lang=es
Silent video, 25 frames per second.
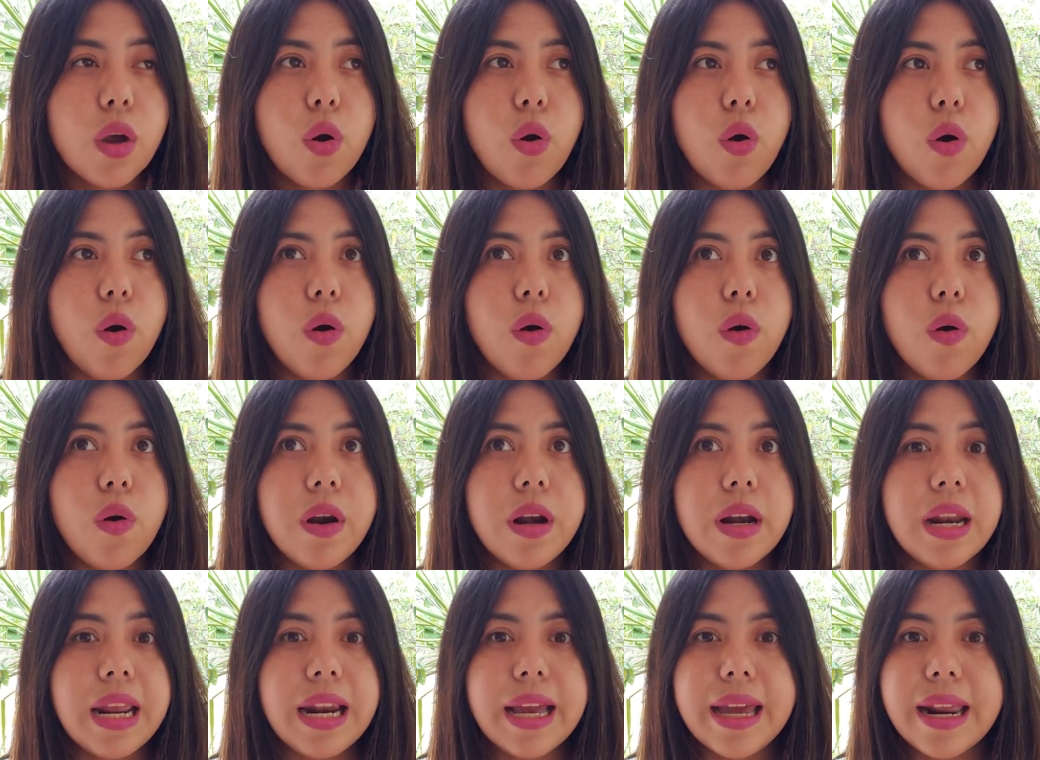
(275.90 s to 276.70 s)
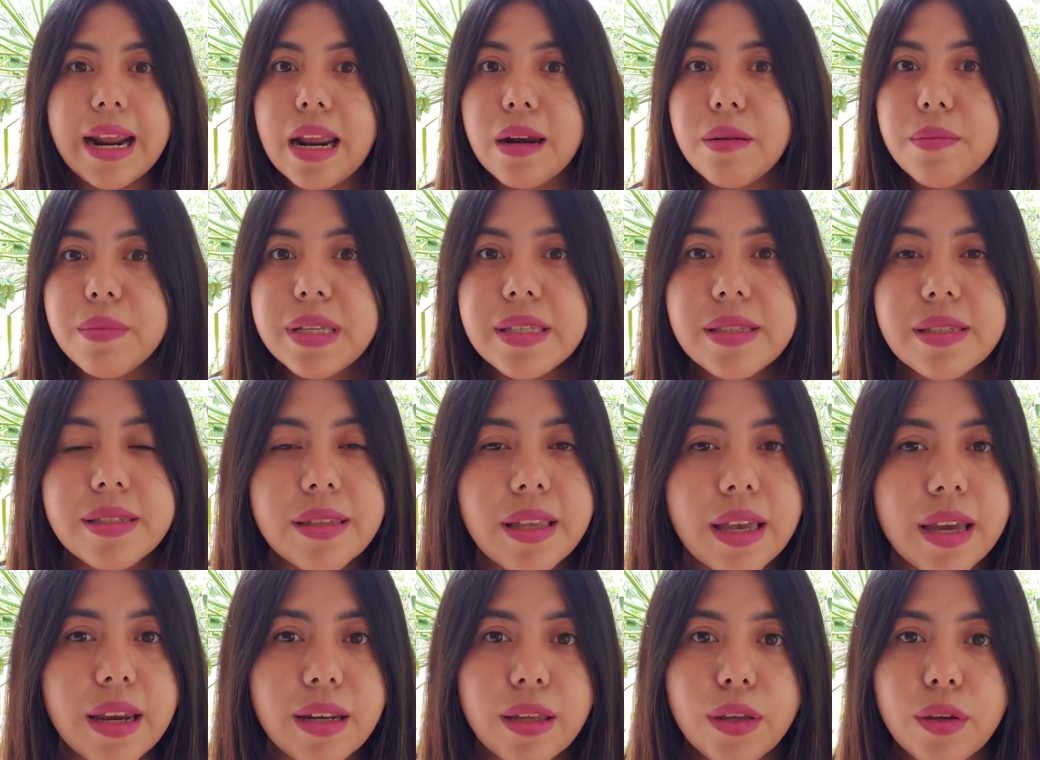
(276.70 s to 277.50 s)
con el gran
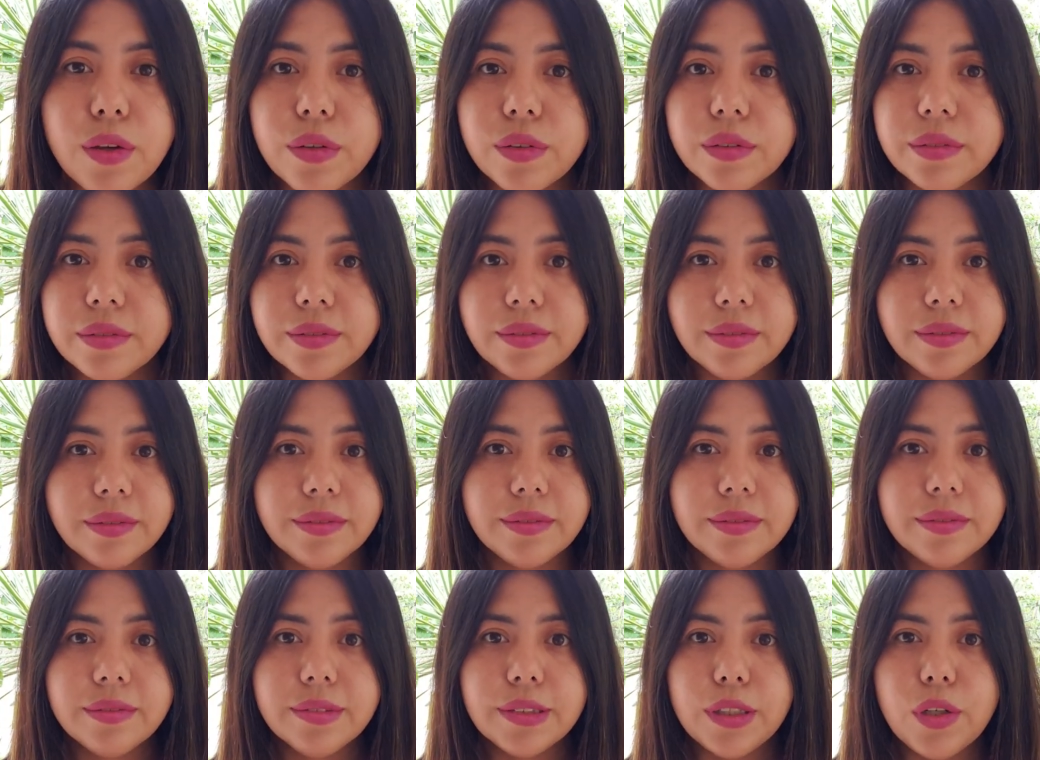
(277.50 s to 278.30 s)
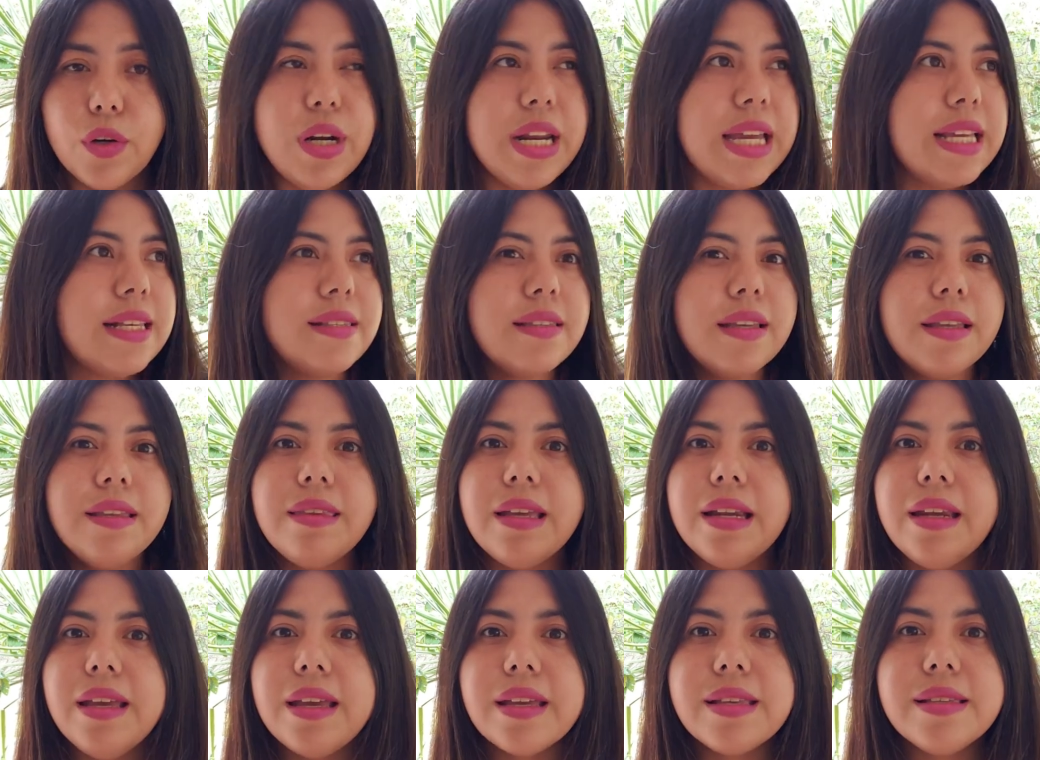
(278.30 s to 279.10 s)
misterio, con esta
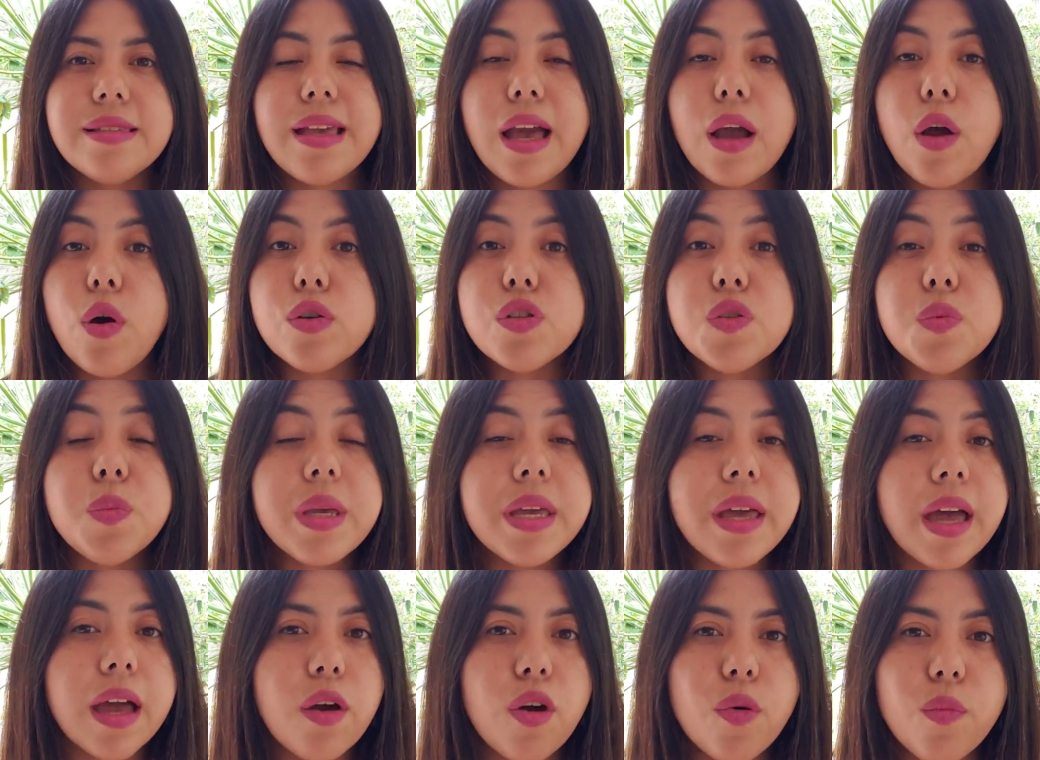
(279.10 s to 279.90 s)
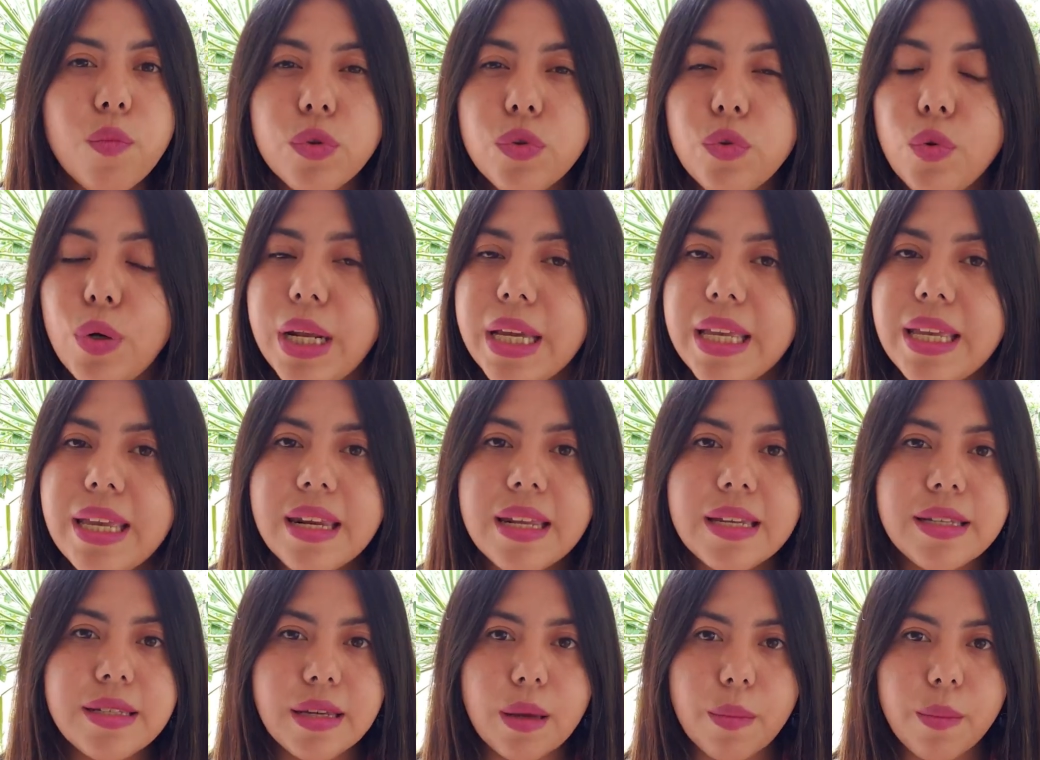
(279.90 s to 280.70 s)
inteligencia cósmica, como tú le
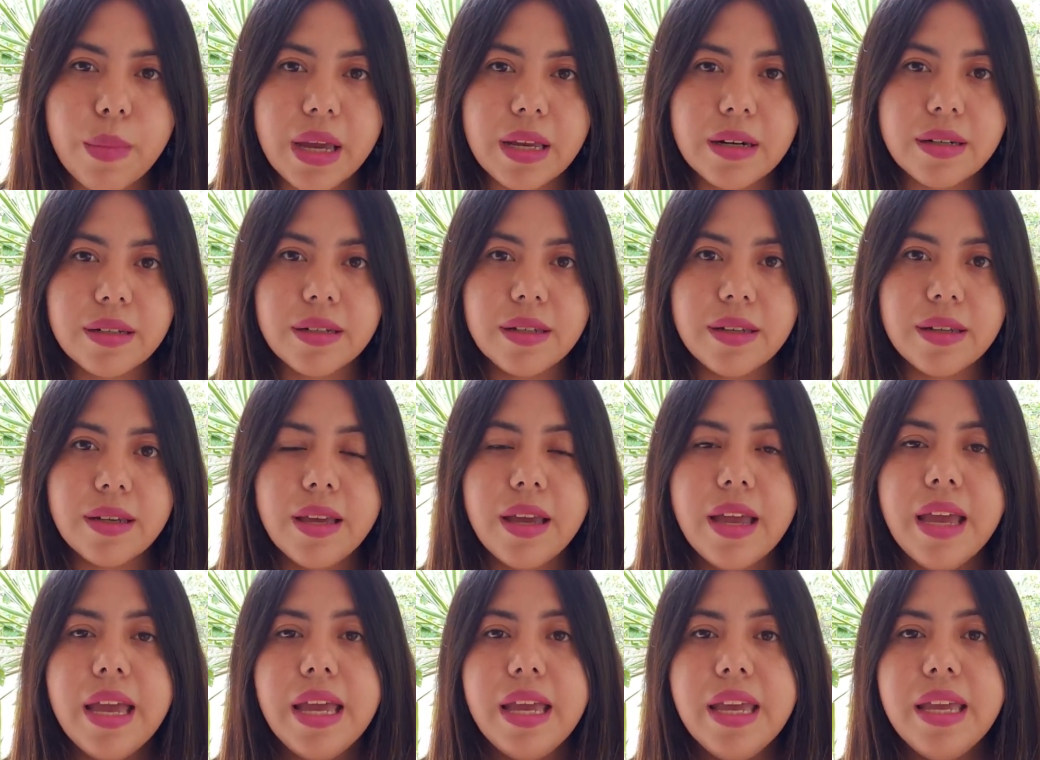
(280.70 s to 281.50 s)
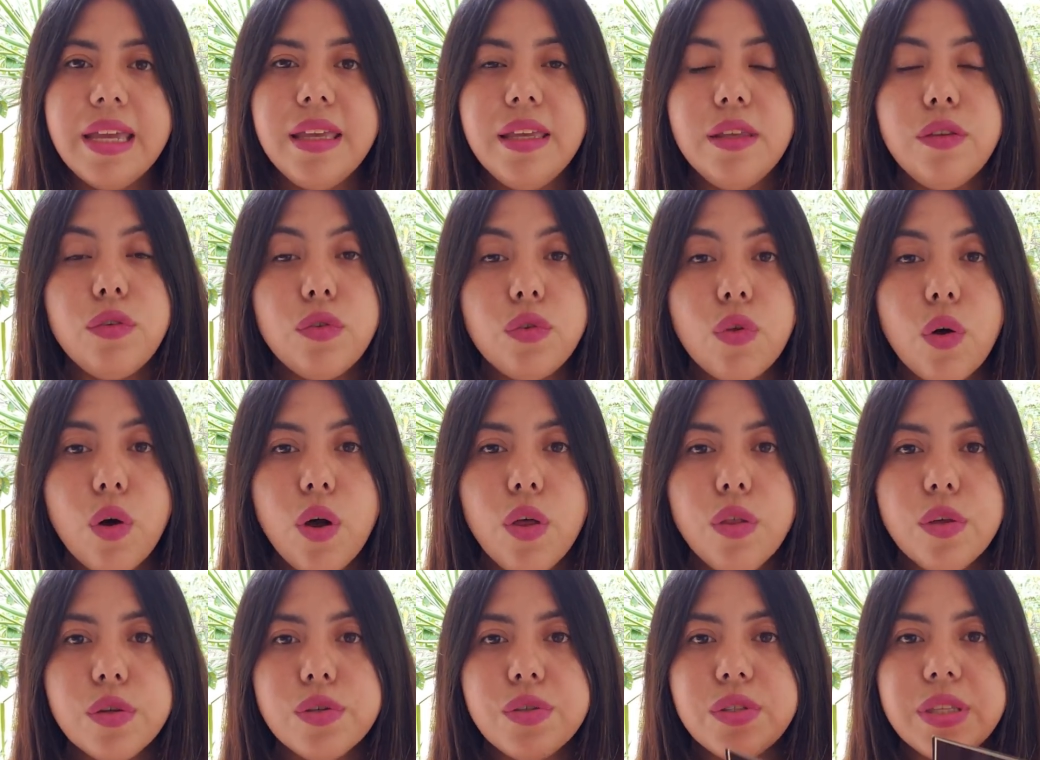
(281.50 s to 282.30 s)
quieras llamar. Y
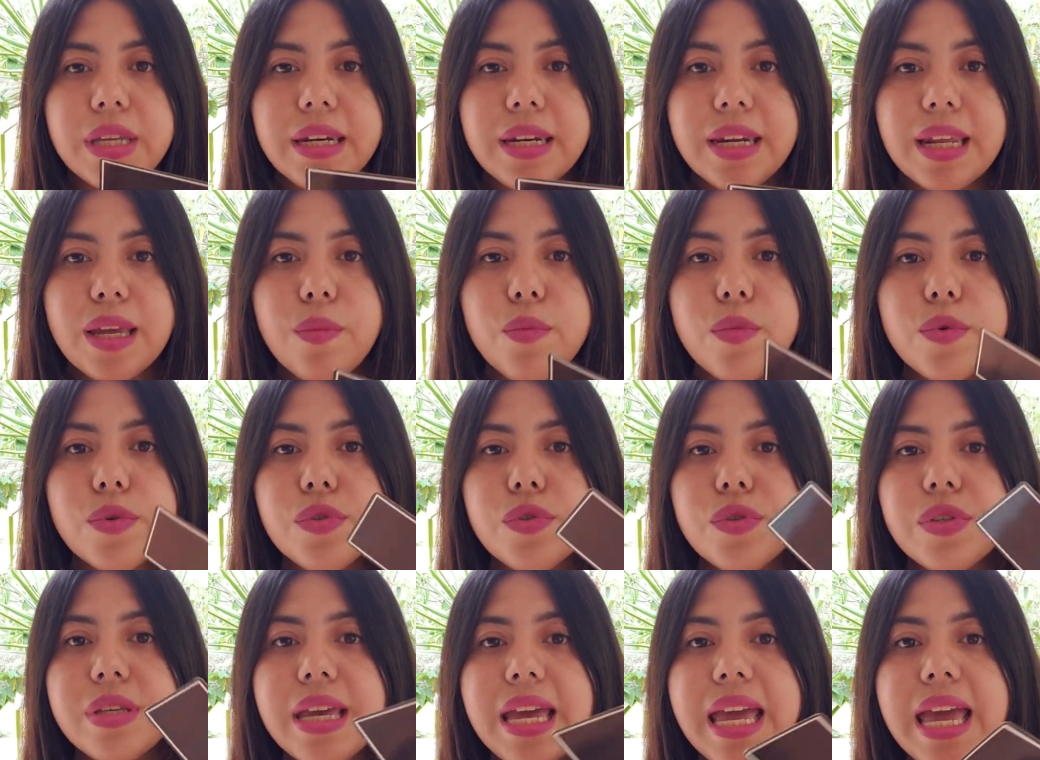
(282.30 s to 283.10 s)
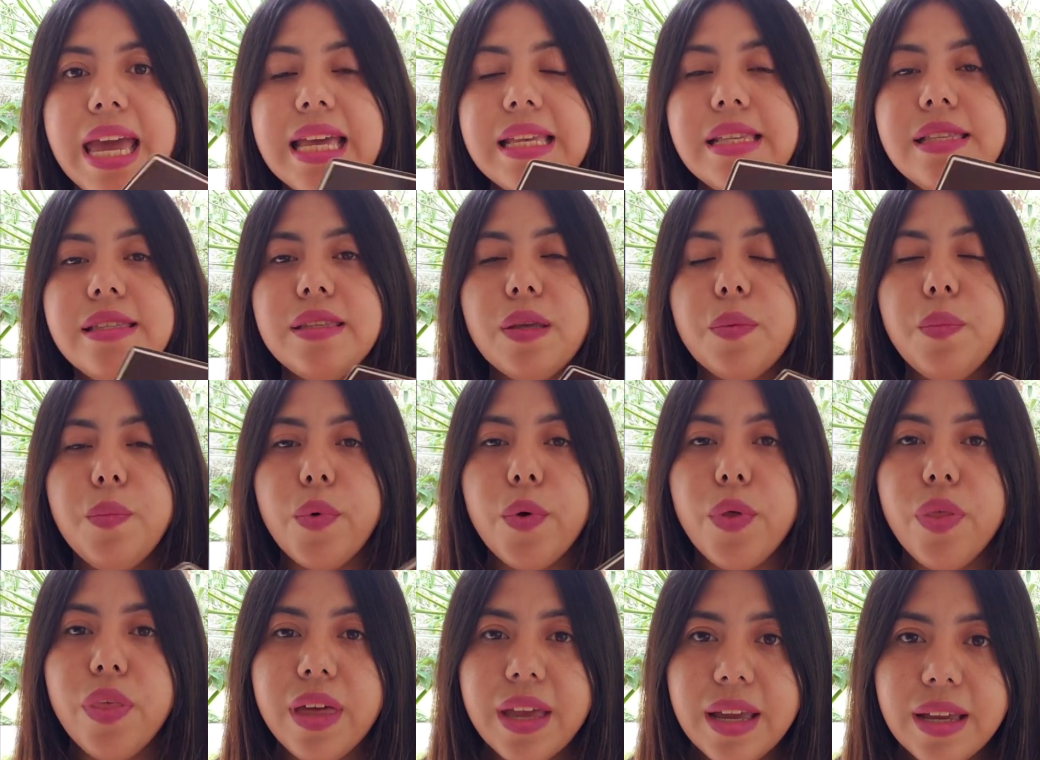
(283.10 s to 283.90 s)
todos tenemos este
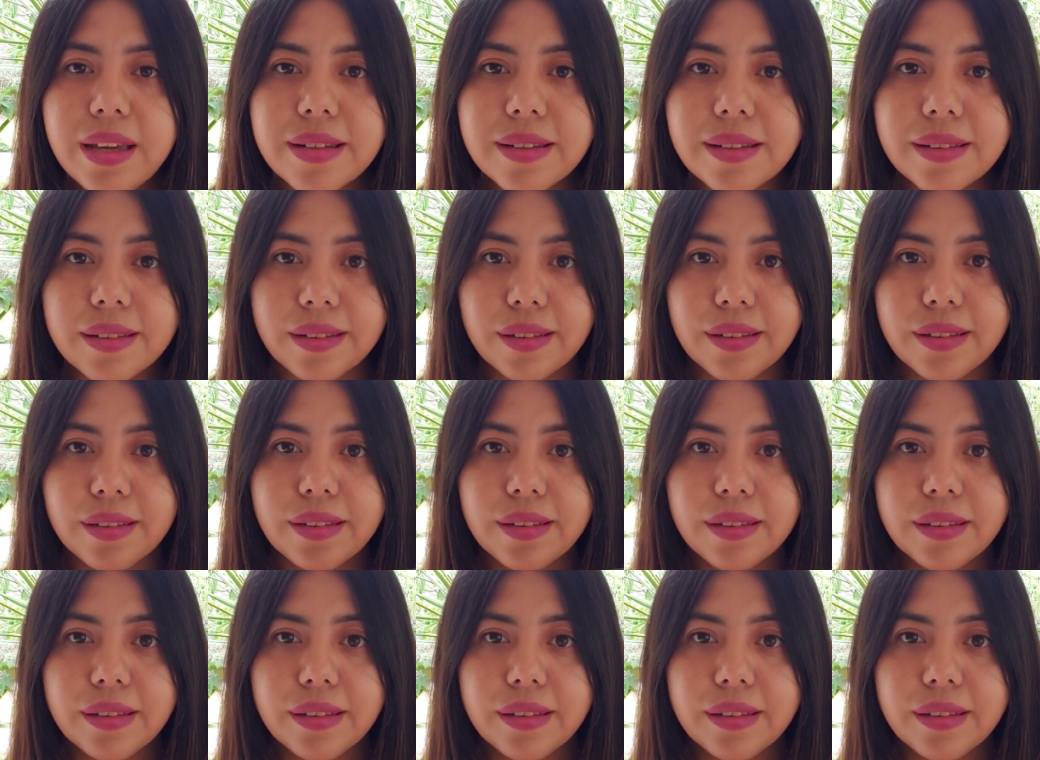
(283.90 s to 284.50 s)
poder,